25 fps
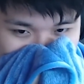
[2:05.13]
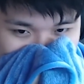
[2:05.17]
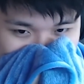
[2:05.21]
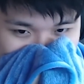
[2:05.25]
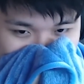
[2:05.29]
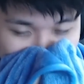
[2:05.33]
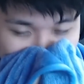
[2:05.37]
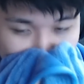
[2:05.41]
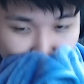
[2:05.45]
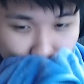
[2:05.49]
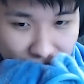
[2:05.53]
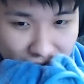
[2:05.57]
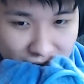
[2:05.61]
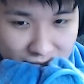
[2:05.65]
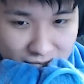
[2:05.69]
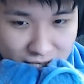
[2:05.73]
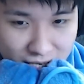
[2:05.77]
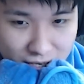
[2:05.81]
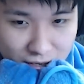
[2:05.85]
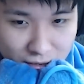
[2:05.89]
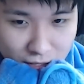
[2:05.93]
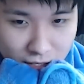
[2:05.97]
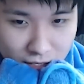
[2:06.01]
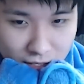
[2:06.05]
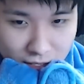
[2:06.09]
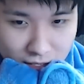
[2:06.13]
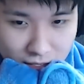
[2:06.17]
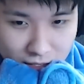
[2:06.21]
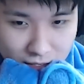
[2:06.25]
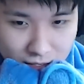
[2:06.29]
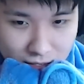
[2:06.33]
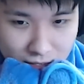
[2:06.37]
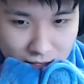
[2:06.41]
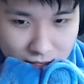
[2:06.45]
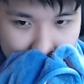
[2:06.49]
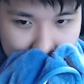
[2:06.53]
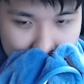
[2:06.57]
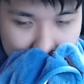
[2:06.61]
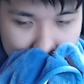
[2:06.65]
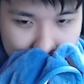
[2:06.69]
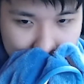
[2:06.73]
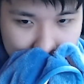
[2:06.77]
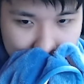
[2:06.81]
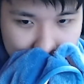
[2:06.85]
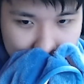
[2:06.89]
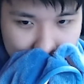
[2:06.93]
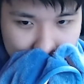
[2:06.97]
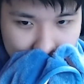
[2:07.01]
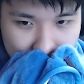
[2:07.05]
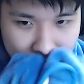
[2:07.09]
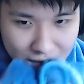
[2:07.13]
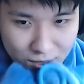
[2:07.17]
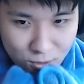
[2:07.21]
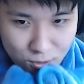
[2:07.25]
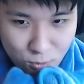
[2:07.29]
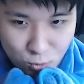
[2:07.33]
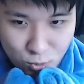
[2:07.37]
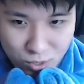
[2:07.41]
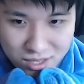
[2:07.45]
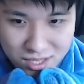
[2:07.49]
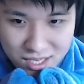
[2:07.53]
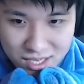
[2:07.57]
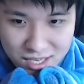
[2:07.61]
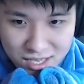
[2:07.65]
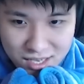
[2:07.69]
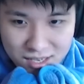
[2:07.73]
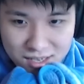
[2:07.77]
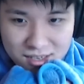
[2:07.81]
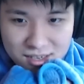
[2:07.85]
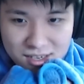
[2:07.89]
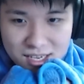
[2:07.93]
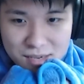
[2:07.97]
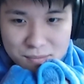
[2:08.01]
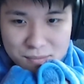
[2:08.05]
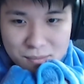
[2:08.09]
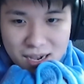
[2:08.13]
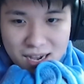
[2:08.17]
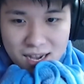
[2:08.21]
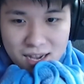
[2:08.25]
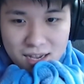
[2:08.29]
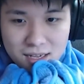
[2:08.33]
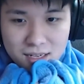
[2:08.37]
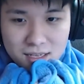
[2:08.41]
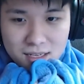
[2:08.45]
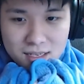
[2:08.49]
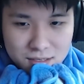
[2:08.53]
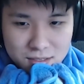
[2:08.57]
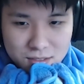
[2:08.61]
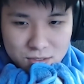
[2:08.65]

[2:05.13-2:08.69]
上我看一下好了。Are you ready？可以吗？